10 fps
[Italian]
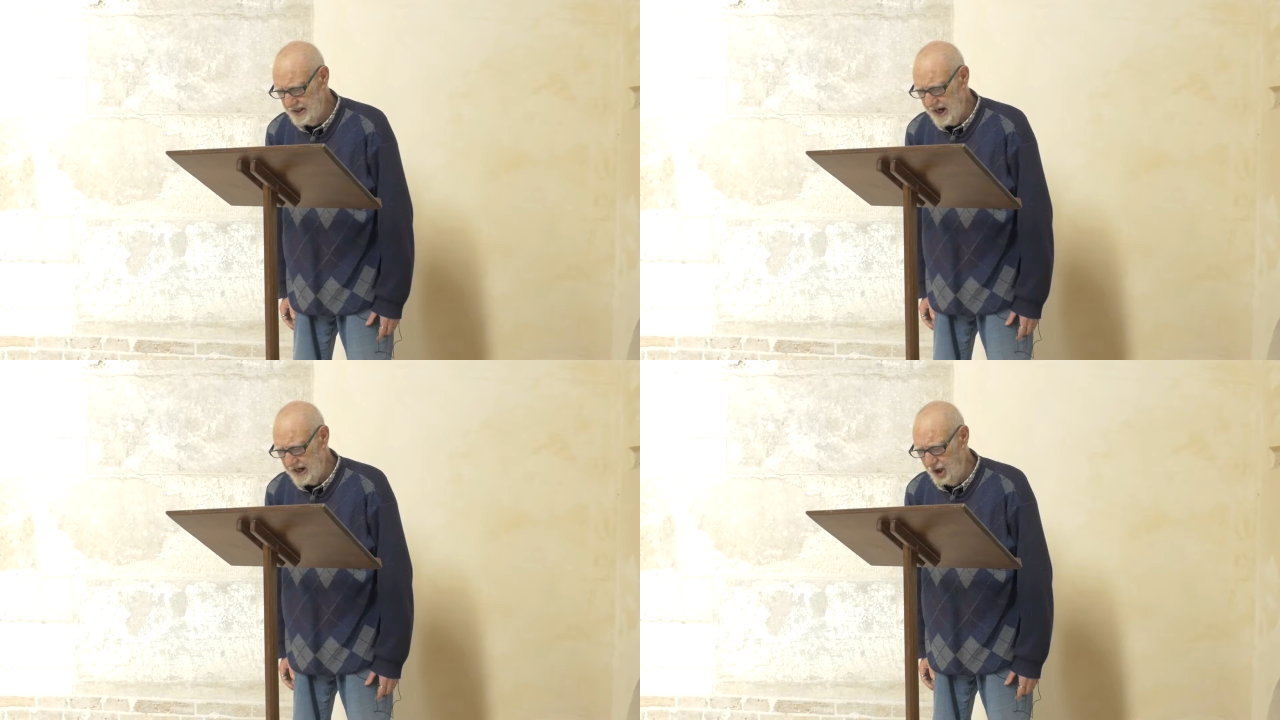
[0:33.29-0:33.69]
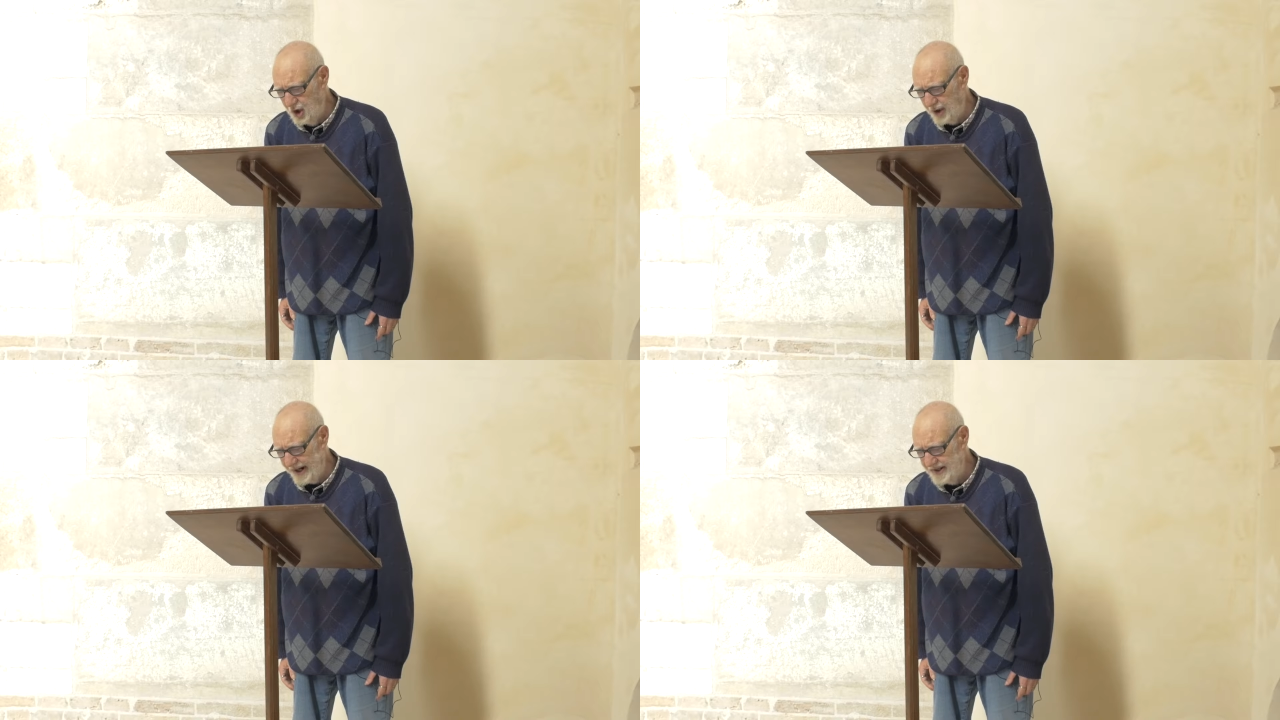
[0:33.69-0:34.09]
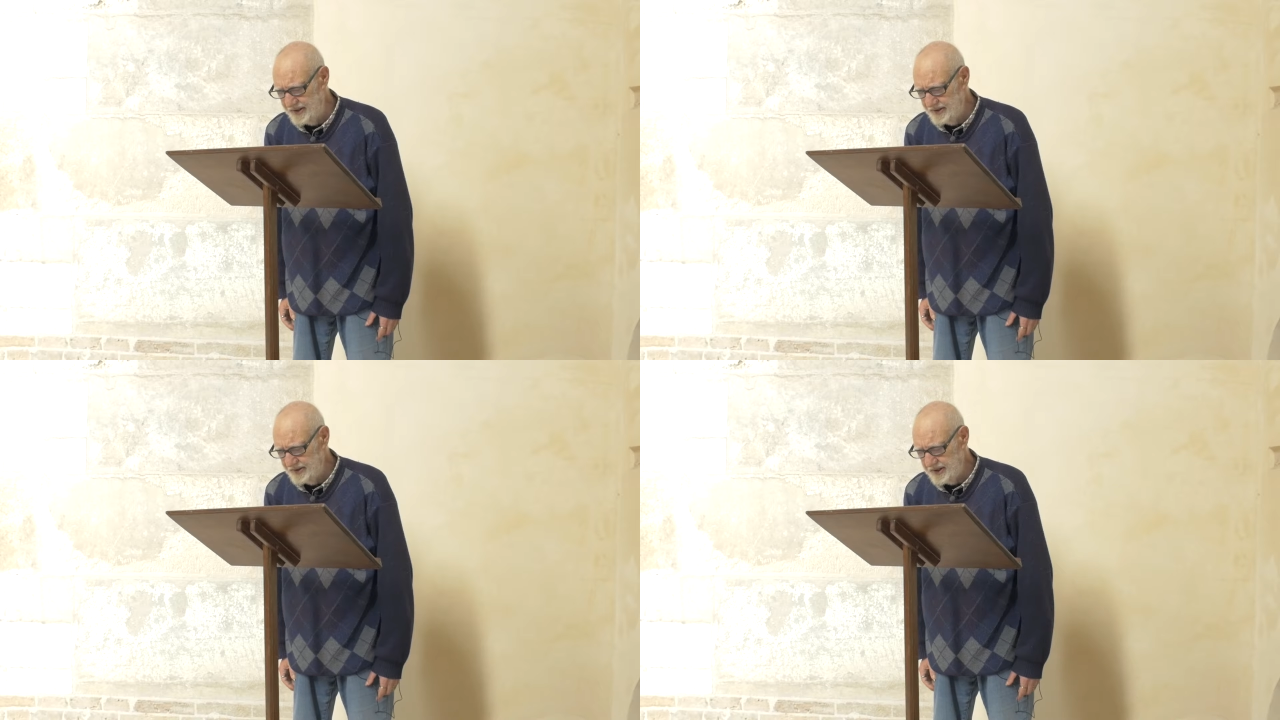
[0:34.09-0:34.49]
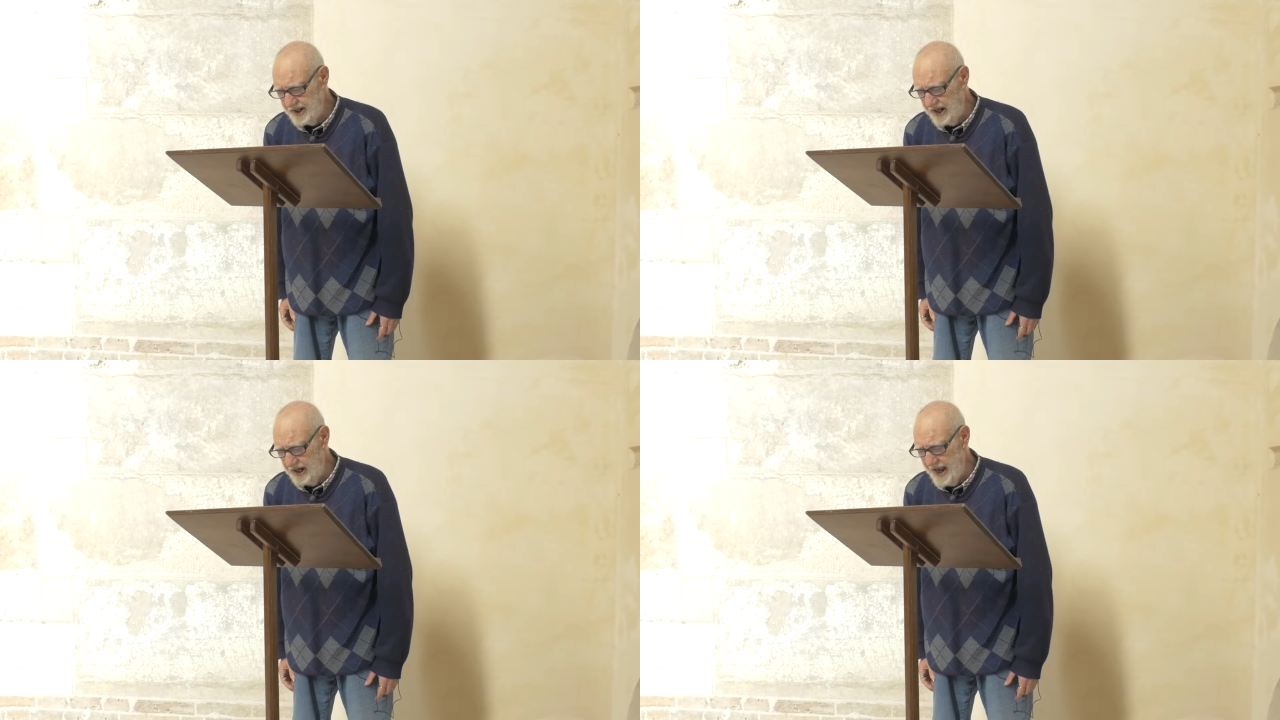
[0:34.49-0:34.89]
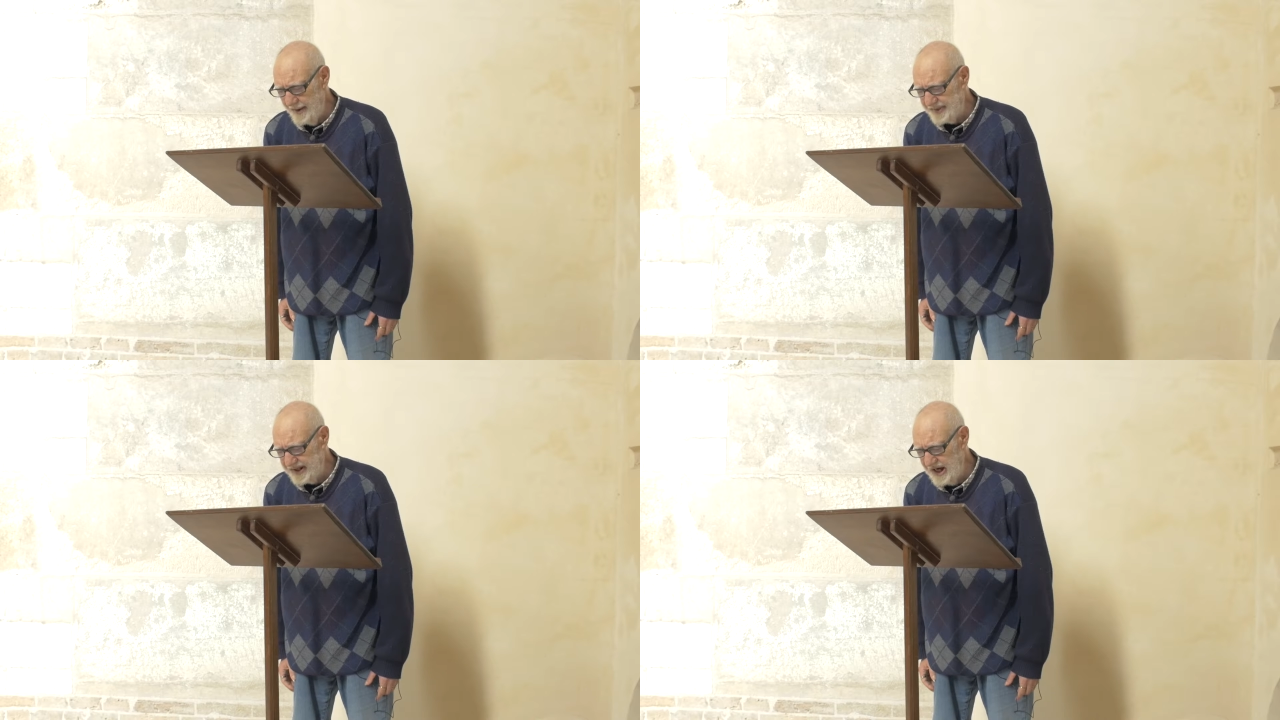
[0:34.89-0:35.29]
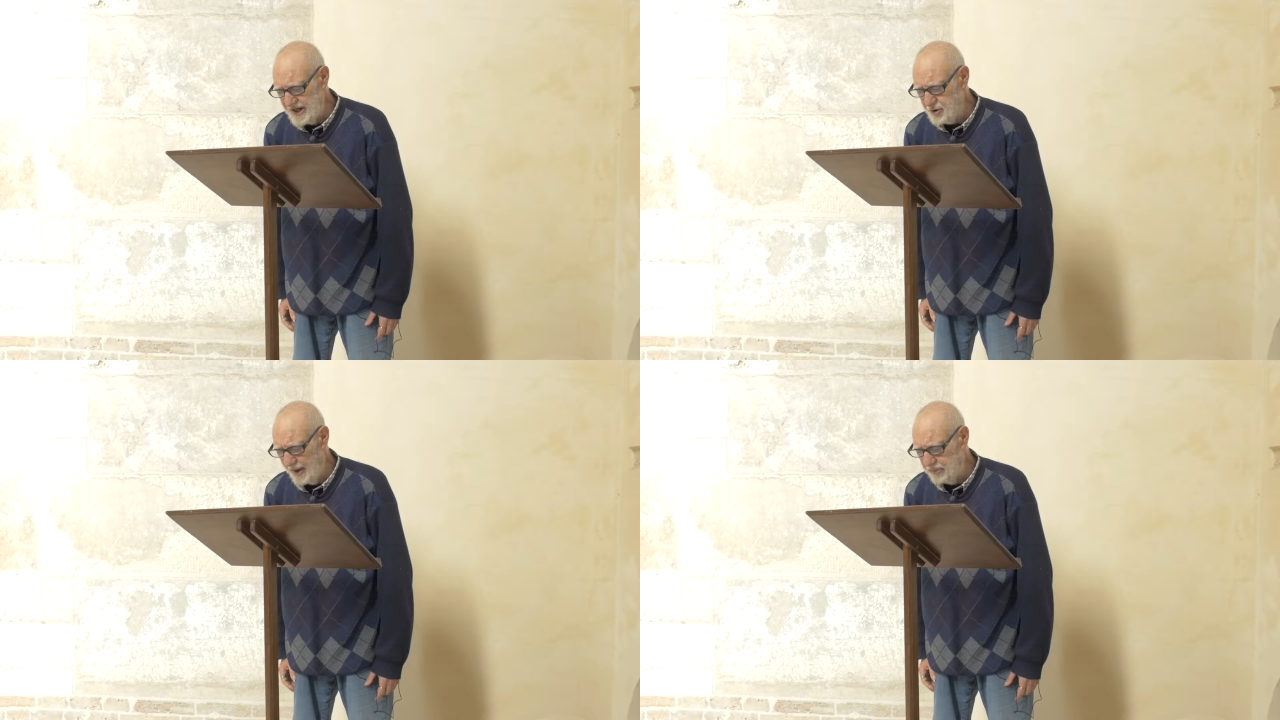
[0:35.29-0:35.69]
Allora egli aprì la sua